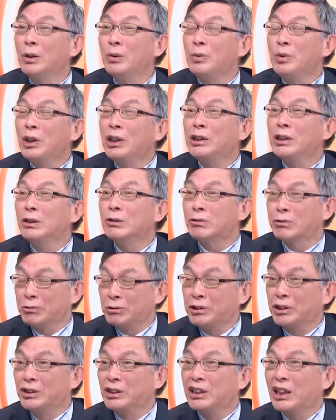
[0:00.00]
约定
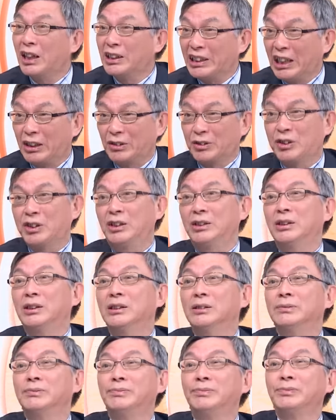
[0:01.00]
俗成下养成
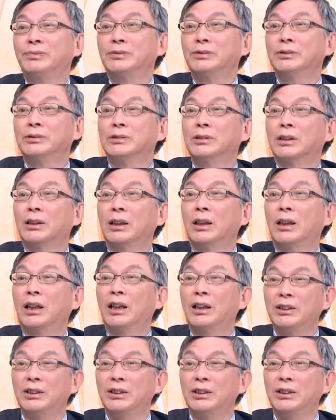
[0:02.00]
的。哦，